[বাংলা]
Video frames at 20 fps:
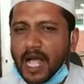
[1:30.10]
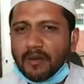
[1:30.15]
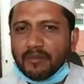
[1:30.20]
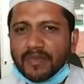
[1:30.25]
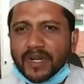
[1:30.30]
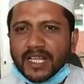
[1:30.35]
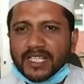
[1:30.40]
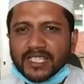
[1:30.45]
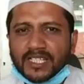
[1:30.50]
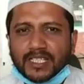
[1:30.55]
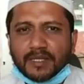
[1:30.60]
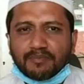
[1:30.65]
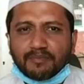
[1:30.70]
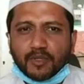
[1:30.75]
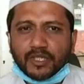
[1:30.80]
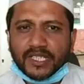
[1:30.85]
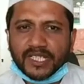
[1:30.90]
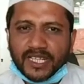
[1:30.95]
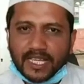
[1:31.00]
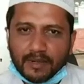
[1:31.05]
আমরা যাতে
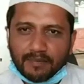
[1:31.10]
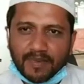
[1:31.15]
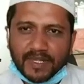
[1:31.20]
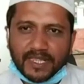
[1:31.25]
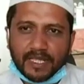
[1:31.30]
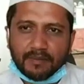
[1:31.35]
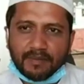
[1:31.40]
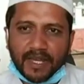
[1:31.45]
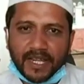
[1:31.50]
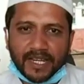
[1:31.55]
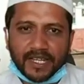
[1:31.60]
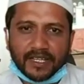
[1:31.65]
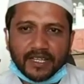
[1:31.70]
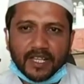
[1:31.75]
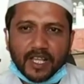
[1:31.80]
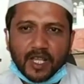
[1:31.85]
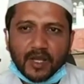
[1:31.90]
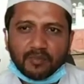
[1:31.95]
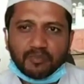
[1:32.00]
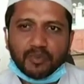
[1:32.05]
প্রতিকার পেতে পারি
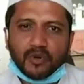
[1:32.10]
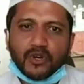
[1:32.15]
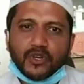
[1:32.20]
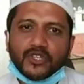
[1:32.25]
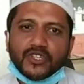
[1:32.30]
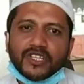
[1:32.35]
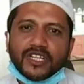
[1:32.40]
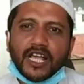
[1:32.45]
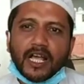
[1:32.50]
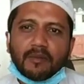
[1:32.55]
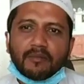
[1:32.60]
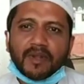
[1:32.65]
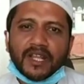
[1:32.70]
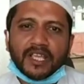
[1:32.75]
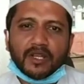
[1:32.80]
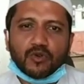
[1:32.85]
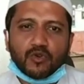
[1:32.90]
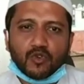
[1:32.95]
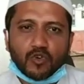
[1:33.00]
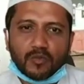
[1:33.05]
প্রয়োজনে আমরা
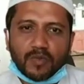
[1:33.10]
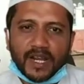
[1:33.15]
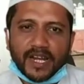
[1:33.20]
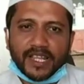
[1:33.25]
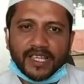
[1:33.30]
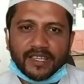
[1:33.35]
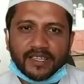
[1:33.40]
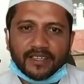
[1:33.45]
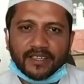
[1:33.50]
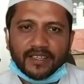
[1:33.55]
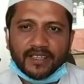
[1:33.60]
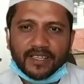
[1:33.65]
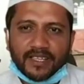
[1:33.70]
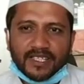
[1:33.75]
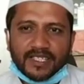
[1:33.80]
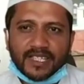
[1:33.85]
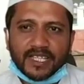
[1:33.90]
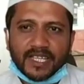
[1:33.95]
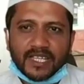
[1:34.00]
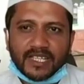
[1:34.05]
এই কোরবানি
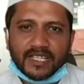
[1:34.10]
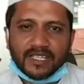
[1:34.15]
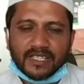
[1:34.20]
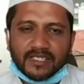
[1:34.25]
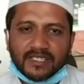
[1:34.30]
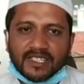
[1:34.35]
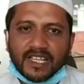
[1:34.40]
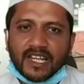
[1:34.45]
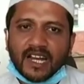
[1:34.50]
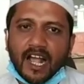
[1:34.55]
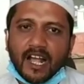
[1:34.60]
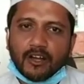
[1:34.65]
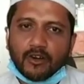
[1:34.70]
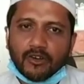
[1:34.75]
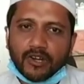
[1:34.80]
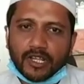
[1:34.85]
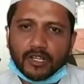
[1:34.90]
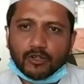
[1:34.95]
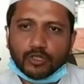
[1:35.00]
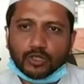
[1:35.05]
যে যার
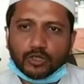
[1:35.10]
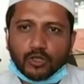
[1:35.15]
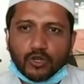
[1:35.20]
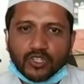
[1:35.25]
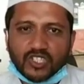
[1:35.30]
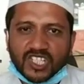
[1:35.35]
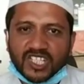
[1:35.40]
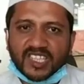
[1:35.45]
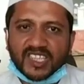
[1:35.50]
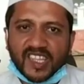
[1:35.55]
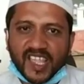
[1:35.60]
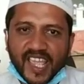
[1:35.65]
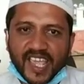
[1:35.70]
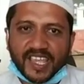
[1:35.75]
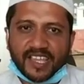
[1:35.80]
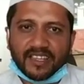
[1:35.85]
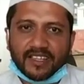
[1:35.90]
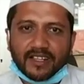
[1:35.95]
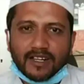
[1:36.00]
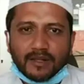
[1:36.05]
আক্ষরিকত্ব হচ্ছে
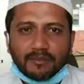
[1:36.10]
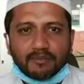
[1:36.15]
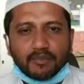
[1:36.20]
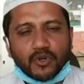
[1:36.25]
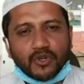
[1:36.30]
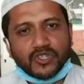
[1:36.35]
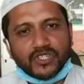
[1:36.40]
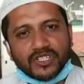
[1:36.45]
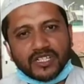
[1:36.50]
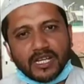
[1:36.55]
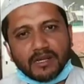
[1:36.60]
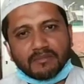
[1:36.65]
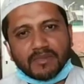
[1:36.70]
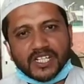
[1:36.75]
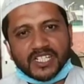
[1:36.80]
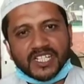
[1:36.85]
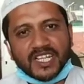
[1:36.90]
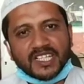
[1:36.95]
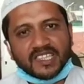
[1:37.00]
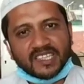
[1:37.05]
ত্যাগ প্রয়োজনে
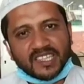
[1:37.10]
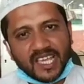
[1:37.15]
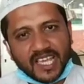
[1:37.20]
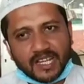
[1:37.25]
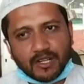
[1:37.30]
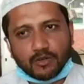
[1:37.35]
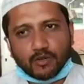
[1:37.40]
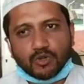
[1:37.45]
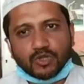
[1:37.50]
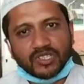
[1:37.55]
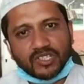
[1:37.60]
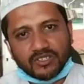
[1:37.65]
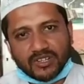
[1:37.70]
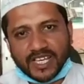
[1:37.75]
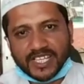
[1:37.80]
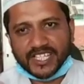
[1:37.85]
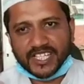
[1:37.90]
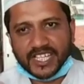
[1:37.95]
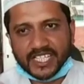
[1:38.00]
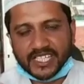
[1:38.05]
আমরা সেই ত্যাগ করতেও
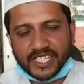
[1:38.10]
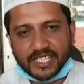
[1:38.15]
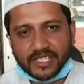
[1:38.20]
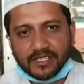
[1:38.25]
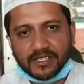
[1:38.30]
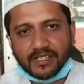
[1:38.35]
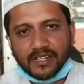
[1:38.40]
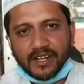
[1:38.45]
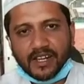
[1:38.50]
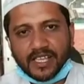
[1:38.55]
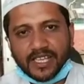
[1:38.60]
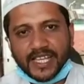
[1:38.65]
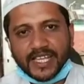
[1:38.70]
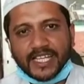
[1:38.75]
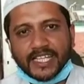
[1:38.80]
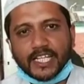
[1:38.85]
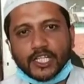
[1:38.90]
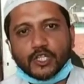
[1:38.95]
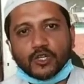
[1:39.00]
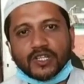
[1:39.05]
রাজি আছি
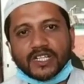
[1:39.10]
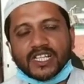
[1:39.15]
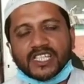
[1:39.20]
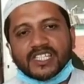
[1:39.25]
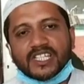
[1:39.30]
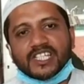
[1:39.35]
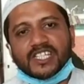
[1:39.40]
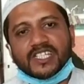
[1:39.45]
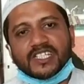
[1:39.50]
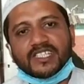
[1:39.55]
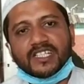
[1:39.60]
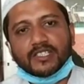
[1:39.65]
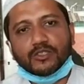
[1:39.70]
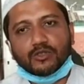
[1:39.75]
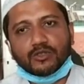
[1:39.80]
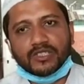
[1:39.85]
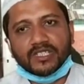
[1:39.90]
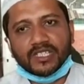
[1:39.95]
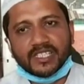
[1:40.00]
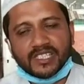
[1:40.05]
এখানে সরকার যে
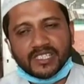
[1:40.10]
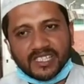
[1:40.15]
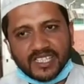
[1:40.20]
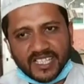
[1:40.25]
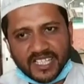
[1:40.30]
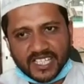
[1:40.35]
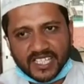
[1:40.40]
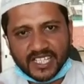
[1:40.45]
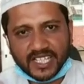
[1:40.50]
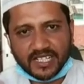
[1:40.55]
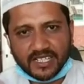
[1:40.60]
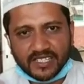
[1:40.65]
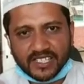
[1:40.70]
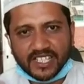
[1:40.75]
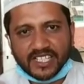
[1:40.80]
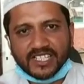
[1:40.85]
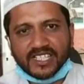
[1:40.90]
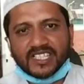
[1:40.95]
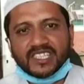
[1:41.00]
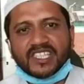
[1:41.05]
সিদ্ধান্ত দিয়েছেন
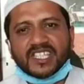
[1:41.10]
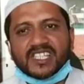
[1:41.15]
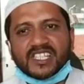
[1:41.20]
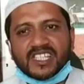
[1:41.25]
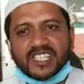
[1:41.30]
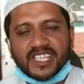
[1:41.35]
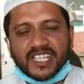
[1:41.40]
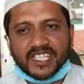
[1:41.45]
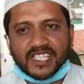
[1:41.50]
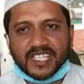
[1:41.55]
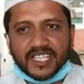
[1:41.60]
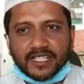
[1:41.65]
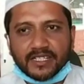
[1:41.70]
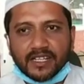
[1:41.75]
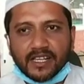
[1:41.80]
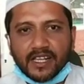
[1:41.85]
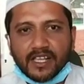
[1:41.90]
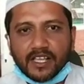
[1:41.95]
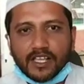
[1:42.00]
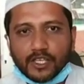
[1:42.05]
যে নির্দেশ দিয়েছেন
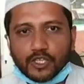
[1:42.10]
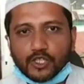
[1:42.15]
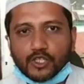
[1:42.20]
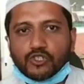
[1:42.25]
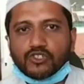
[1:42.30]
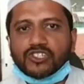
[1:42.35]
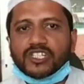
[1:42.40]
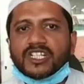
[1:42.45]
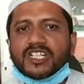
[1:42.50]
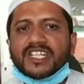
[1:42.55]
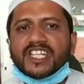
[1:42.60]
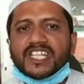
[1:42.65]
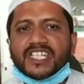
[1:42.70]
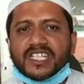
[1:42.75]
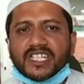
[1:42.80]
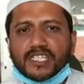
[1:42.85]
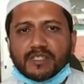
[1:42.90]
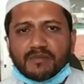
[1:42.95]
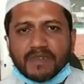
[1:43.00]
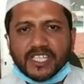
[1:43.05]
সোশ্যাল
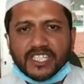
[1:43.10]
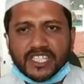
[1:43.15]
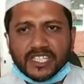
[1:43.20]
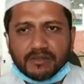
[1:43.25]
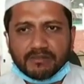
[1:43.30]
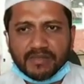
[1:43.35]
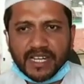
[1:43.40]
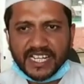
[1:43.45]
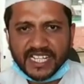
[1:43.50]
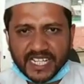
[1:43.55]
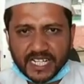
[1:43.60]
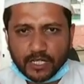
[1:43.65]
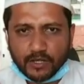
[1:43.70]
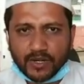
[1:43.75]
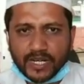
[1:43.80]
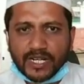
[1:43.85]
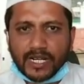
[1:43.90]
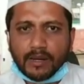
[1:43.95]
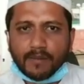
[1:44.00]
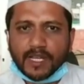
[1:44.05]
ডিস্টেন্স মেনটেন
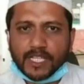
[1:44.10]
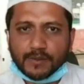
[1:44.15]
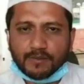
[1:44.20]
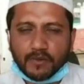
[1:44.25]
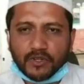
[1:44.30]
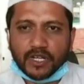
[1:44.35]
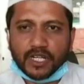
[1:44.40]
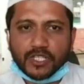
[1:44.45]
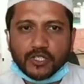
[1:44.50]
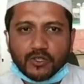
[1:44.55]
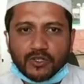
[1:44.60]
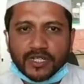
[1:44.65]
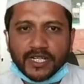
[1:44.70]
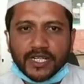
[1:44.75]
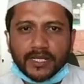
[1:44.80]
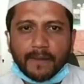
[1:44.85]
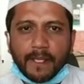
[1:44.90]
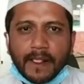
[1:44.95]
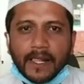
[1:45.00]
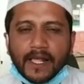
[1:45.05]
করে নামাজ পড়ার
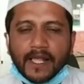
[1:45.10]
জন্যে